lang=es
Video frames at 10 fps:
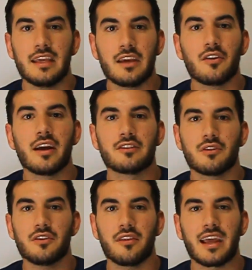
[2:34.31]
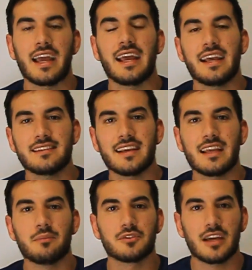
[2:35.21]
y con el sueño de que ese
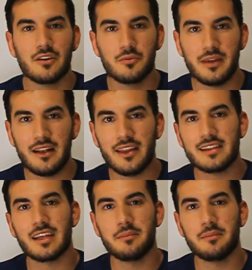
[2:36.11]
equipo tan humilde